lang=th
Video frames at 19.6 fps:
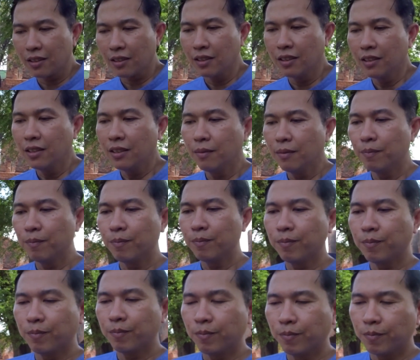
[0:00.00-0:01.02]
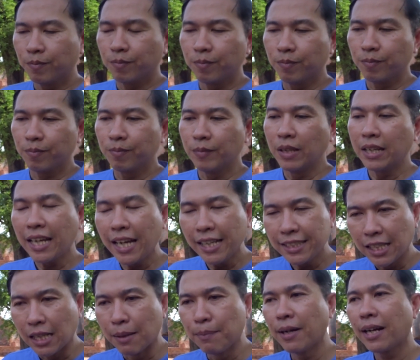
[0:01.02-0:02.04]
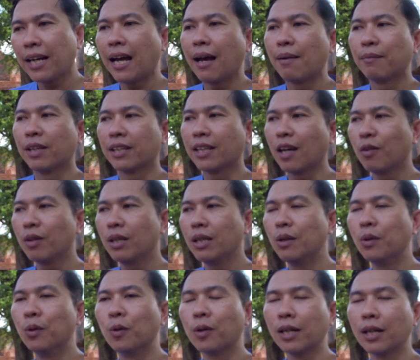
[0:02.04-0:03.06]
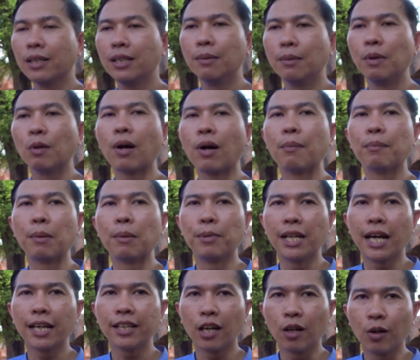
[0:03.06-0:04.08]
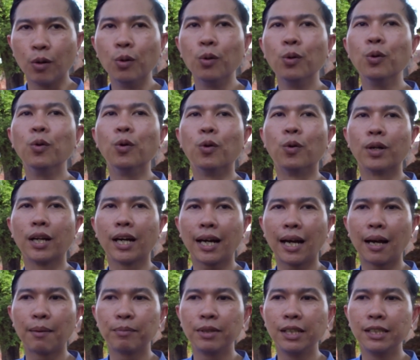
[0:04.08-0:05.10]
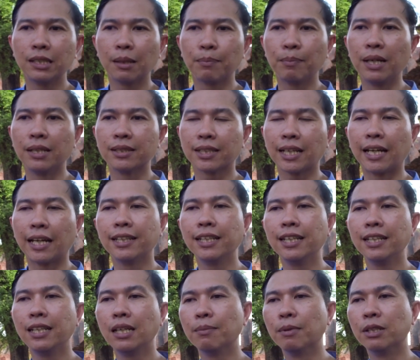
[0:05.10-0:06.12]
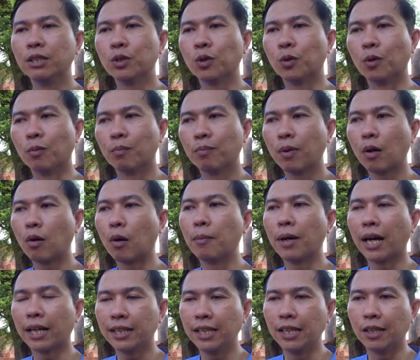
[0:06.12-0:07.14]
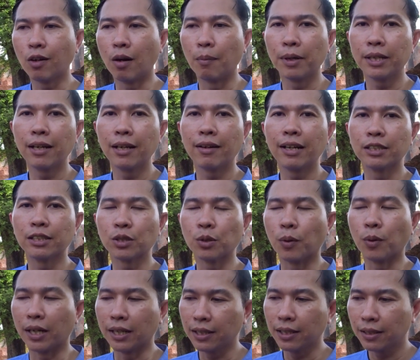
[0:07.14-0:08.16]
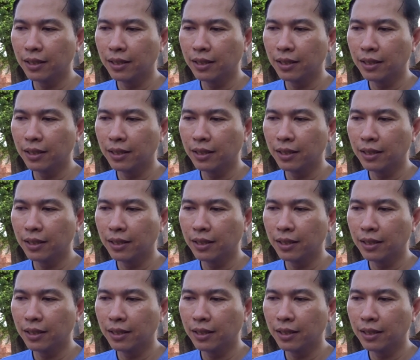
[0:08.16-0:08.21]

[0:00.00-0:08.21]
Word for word: คือในแง่ศิลปกรรมเนี่ยเท่าที่ดูก็คือมีความเป็นไปได้ทั้งคู่นะครับที่จะเป็นสถานที่ที่บรรจุพระบรมอัฐิของพระนเรศวร